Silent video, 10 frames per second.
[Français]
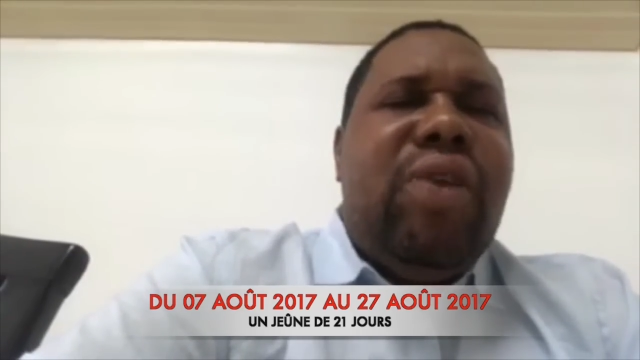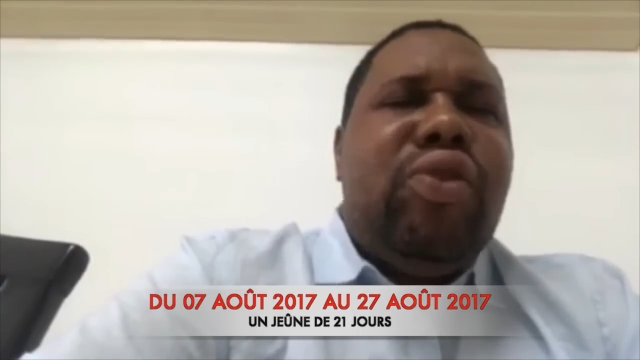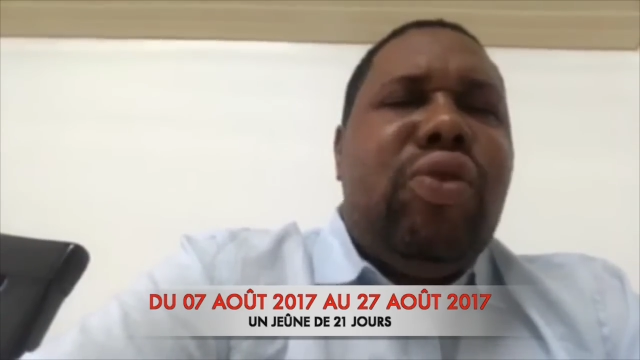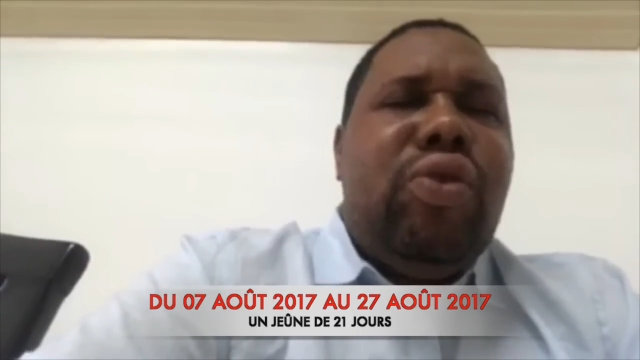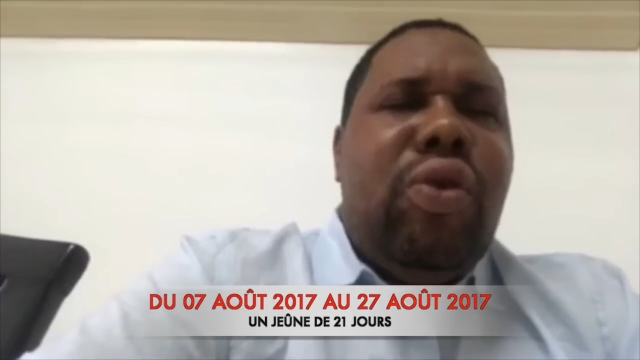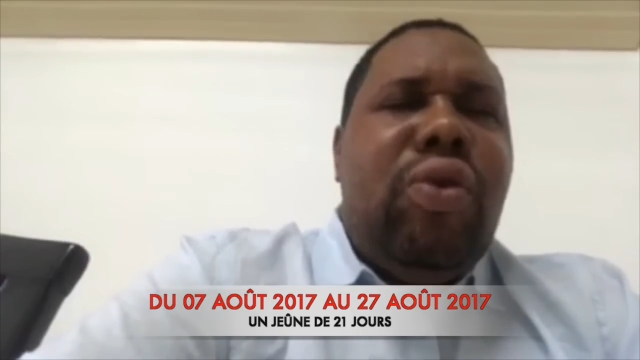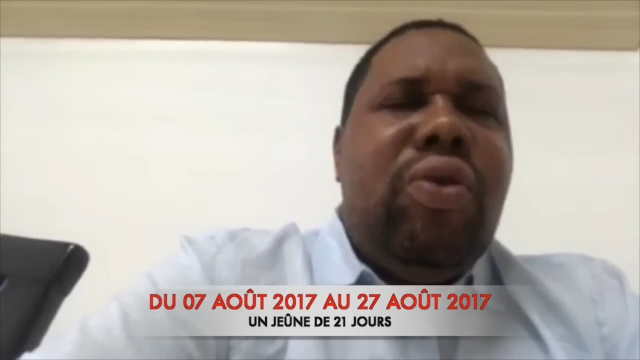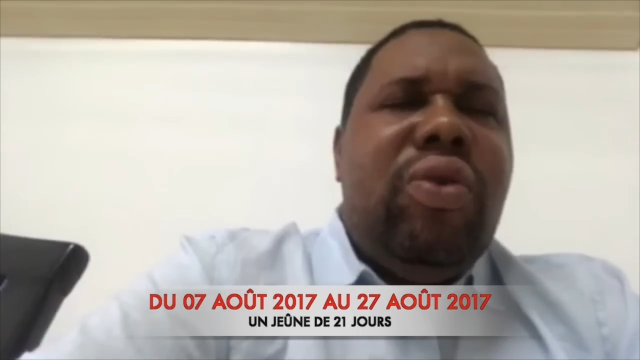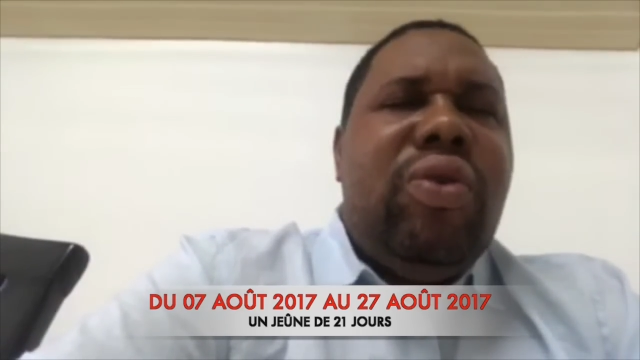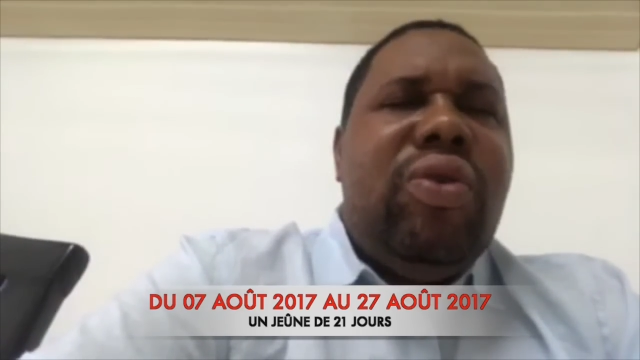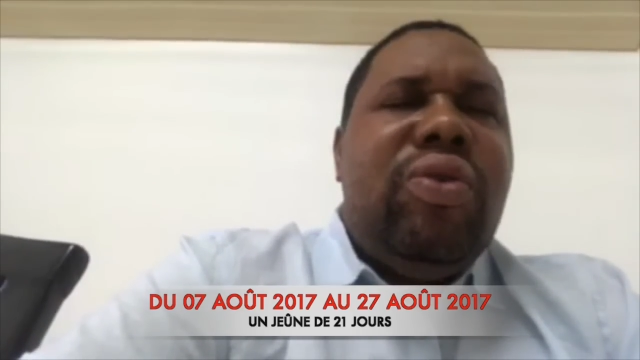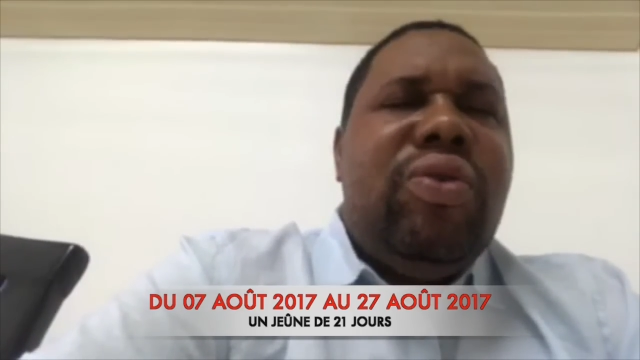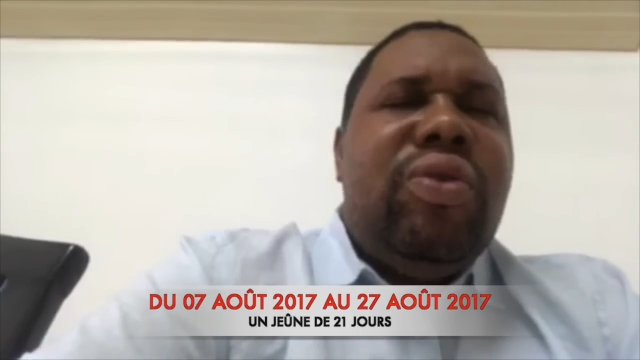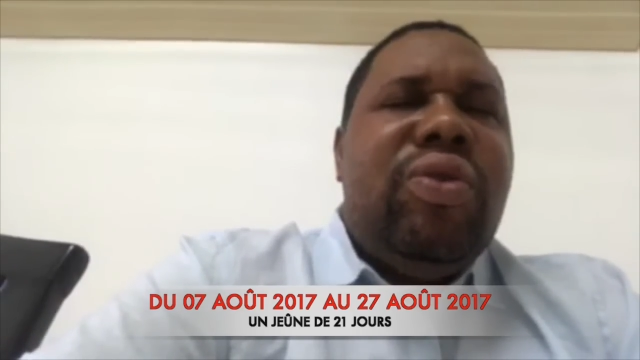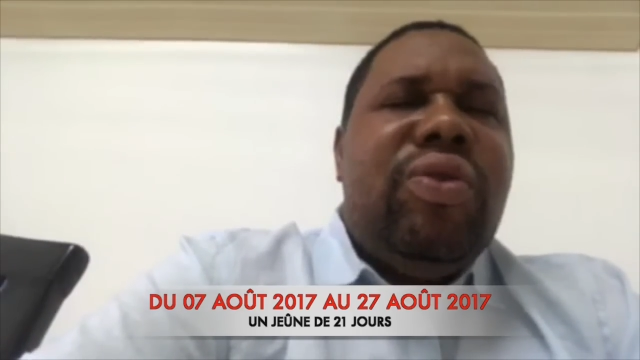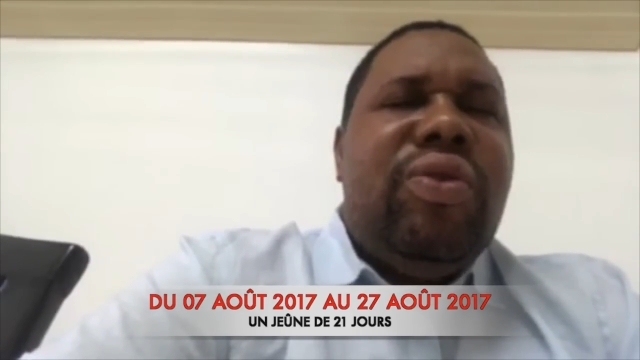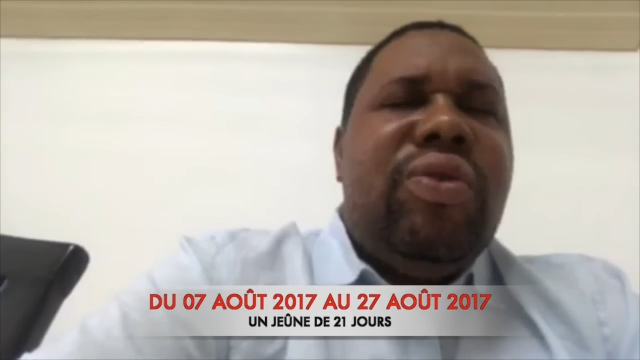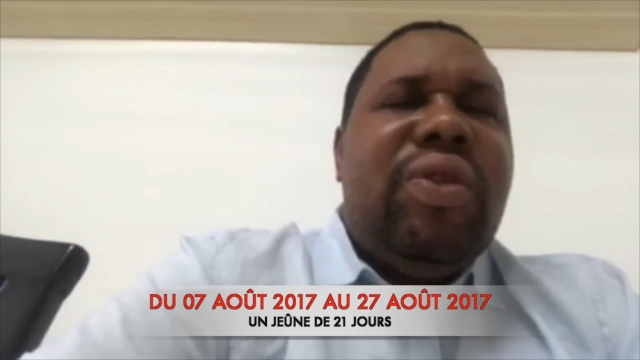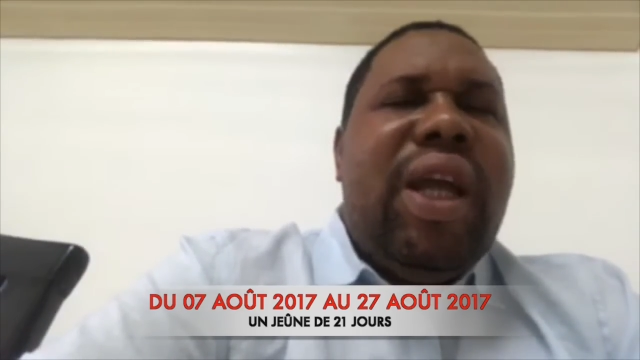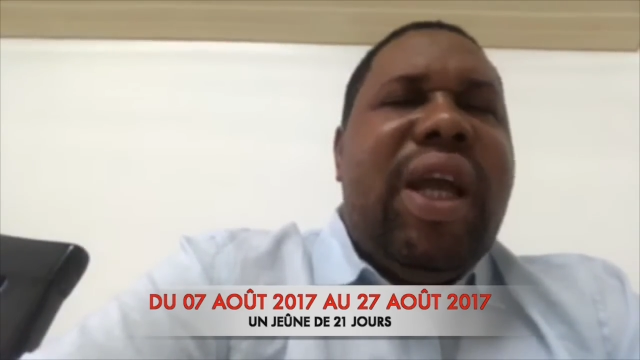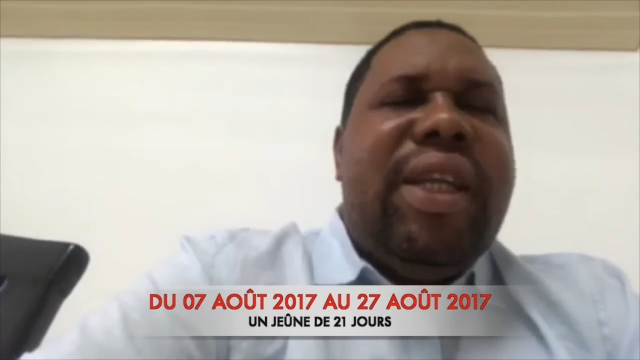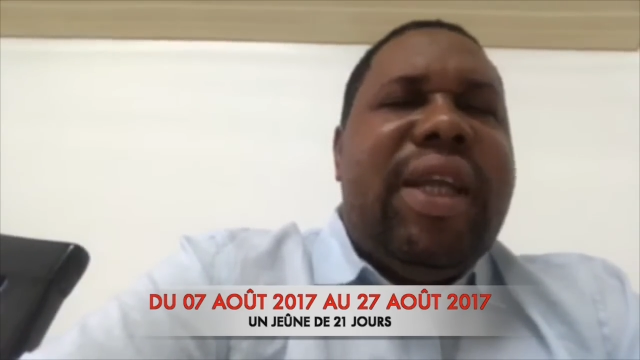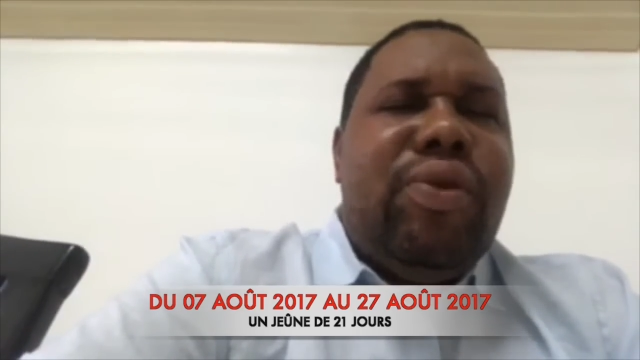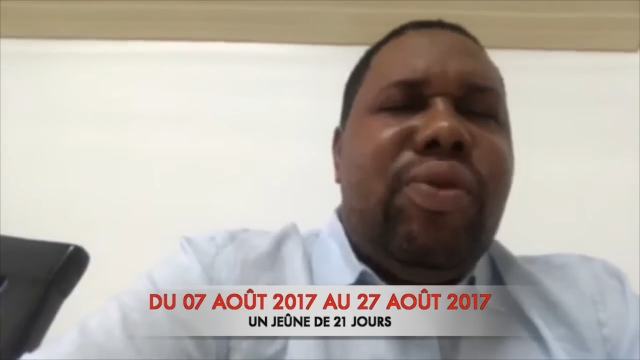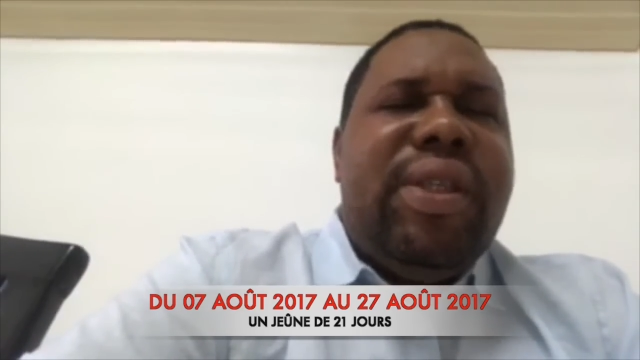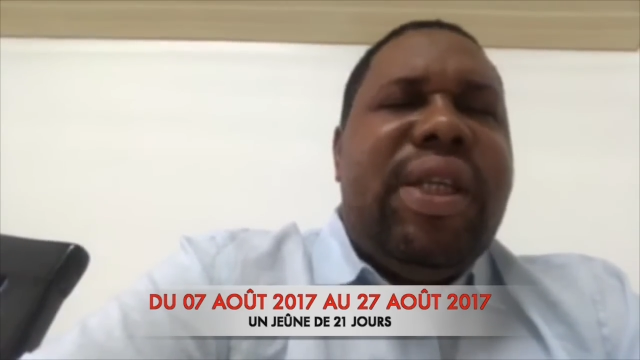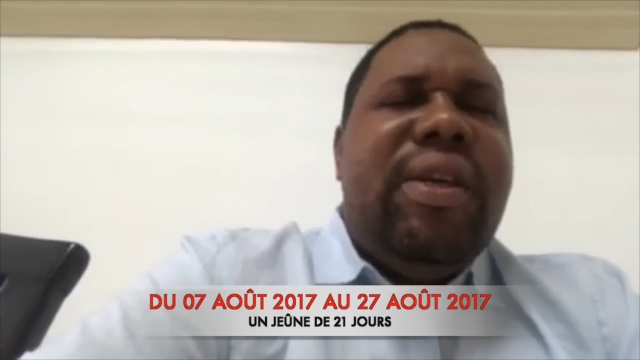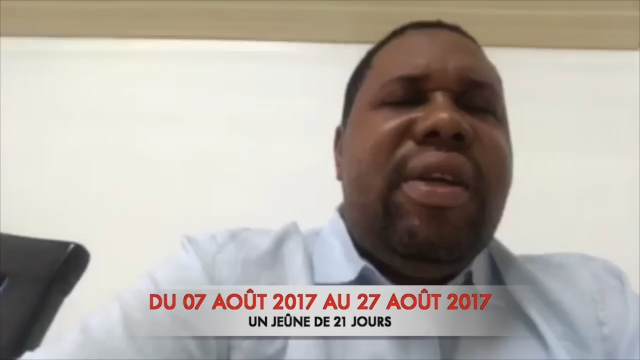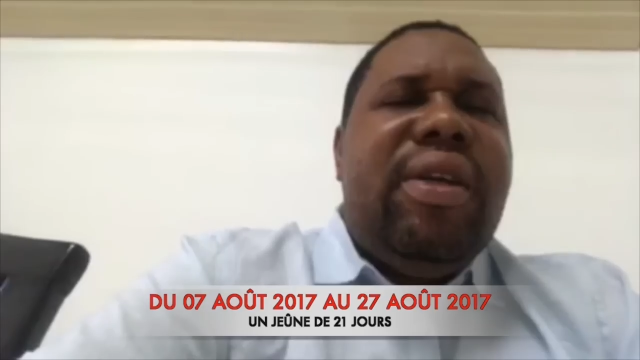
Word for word: en son nom est exaucée.